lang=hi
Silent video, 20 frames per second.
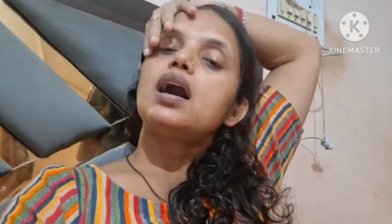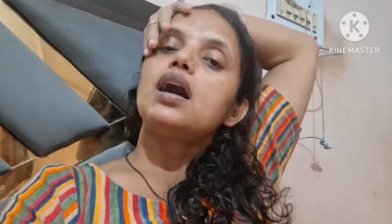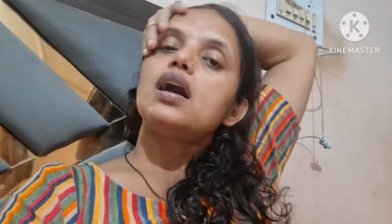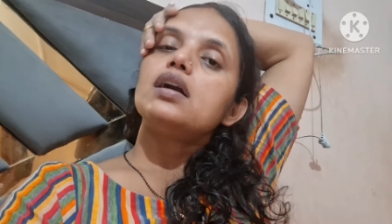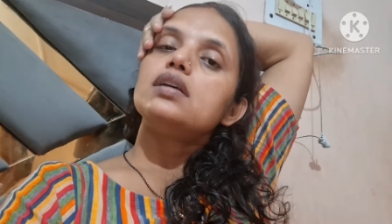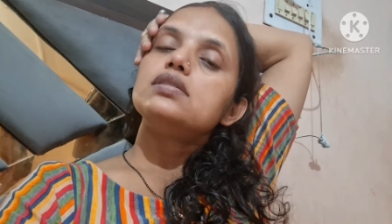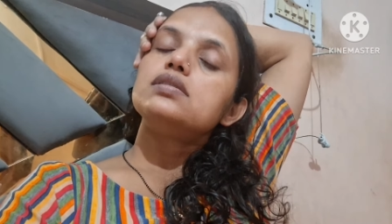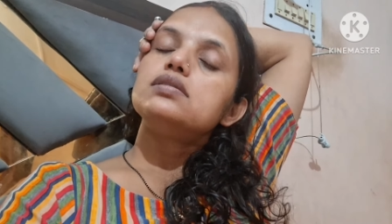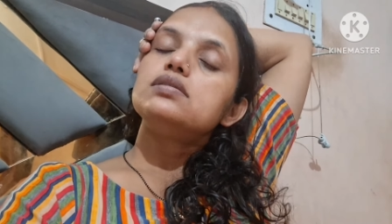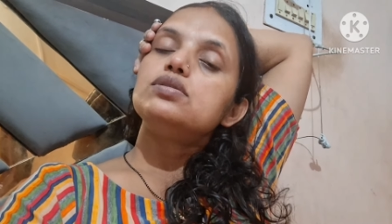
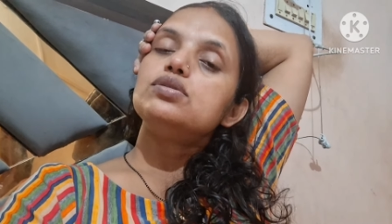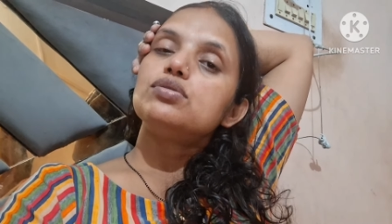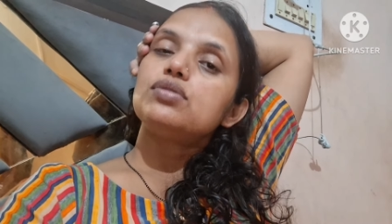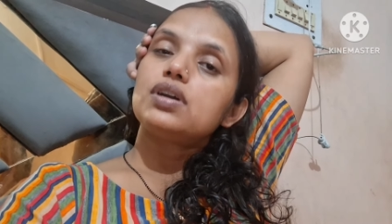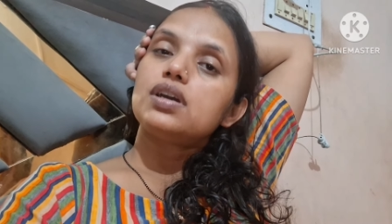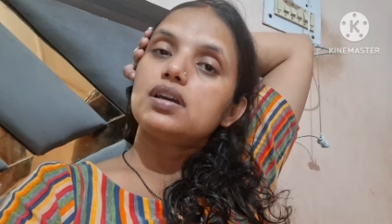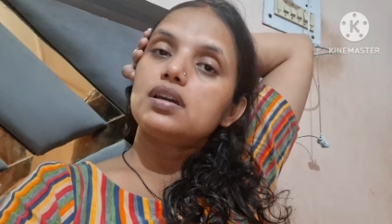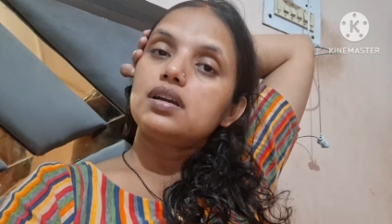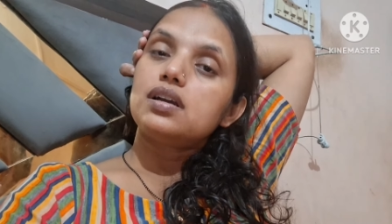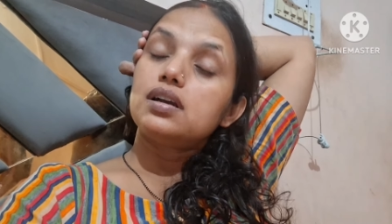आज जो
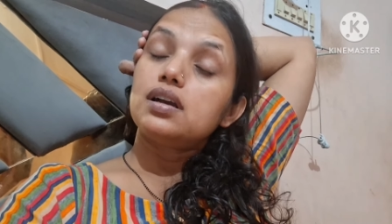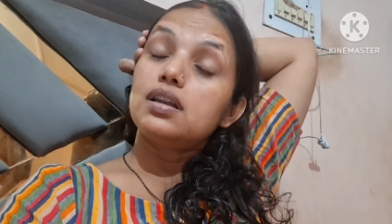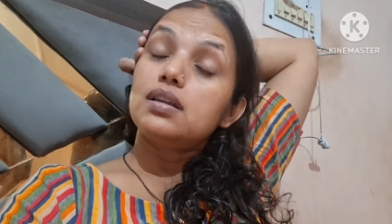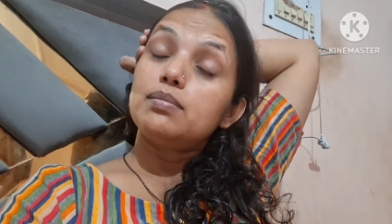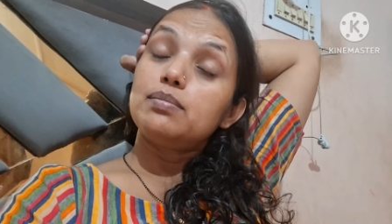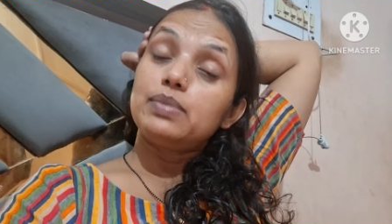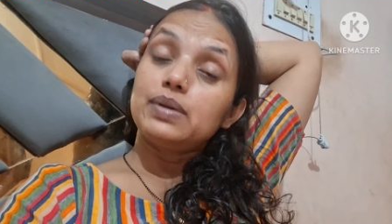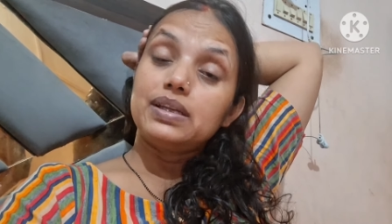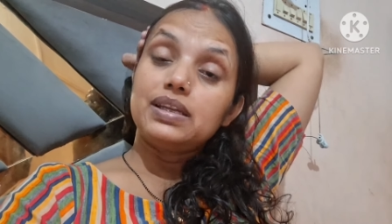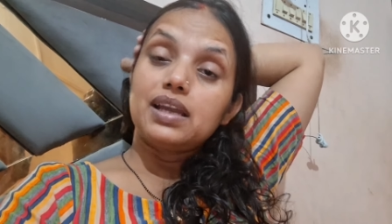है
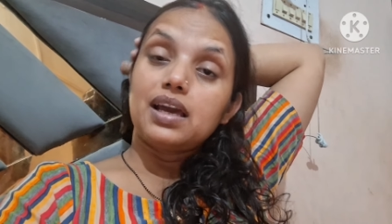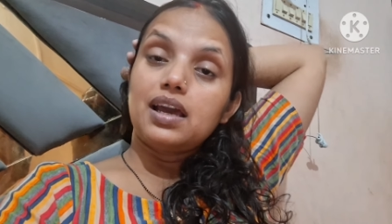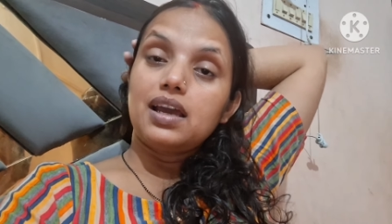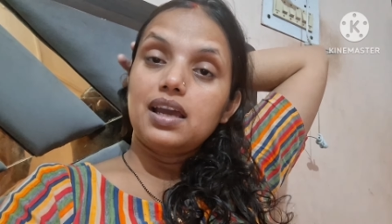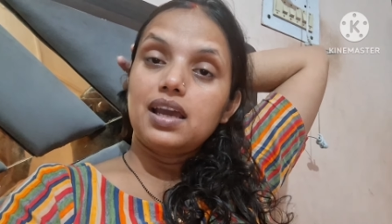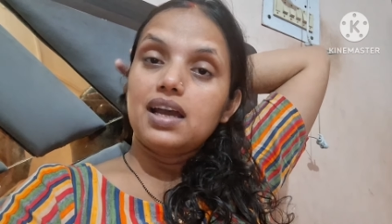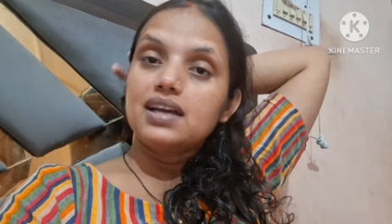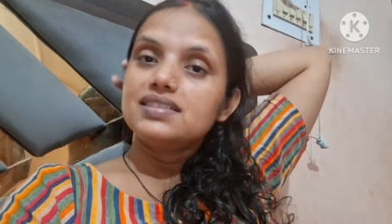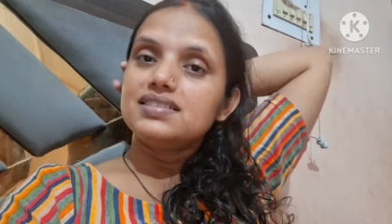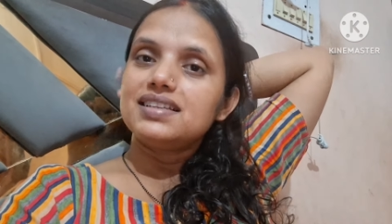कल पीना
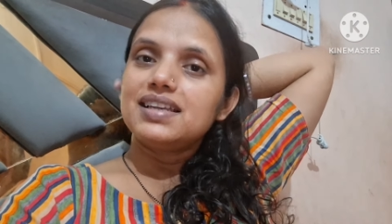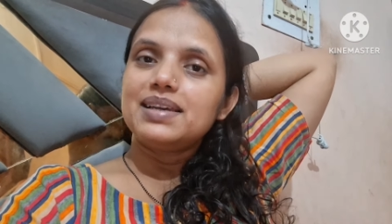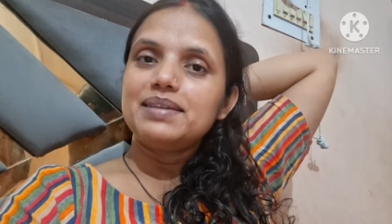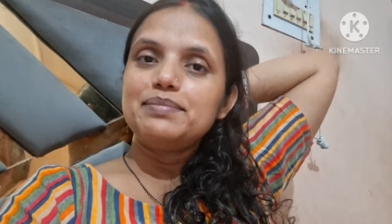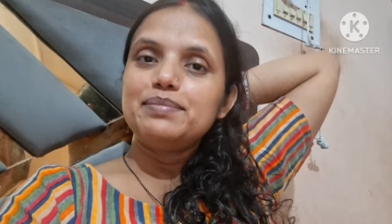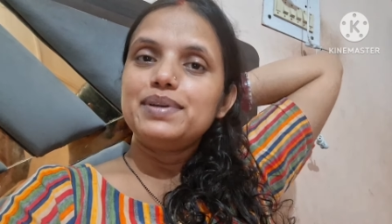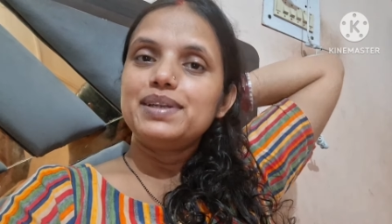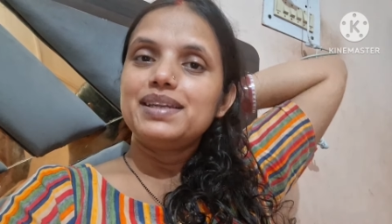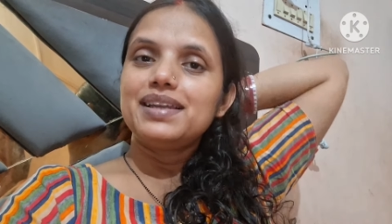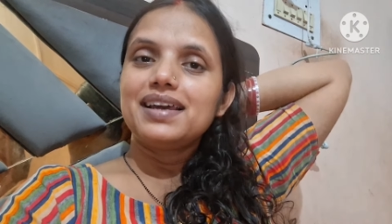है आज नहीं
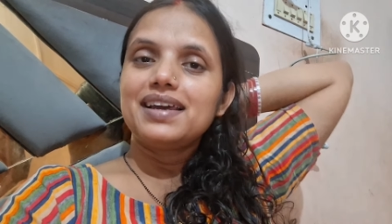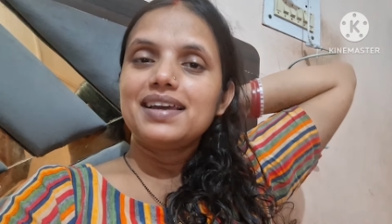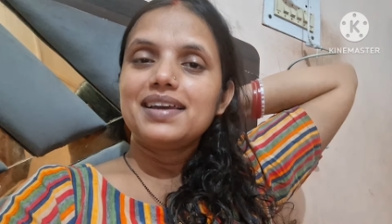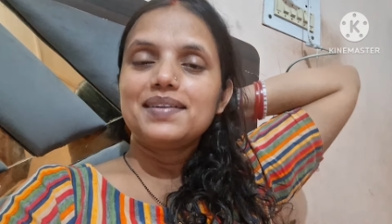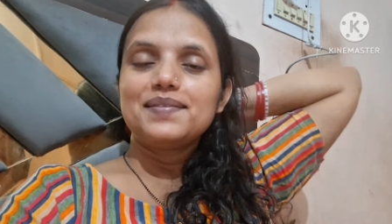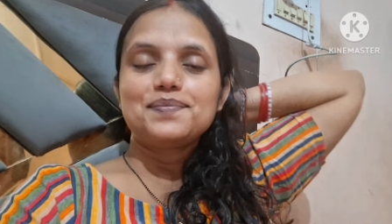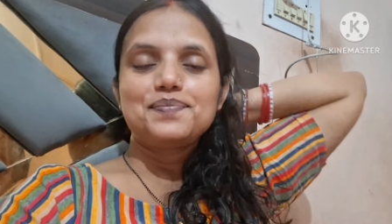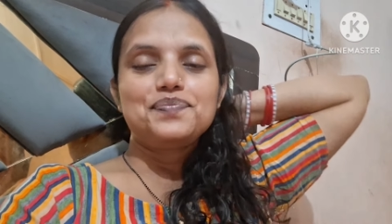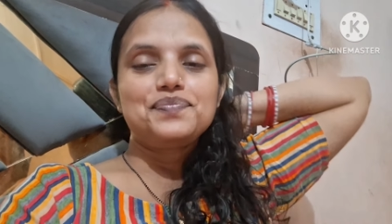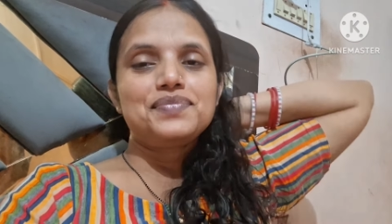पीना है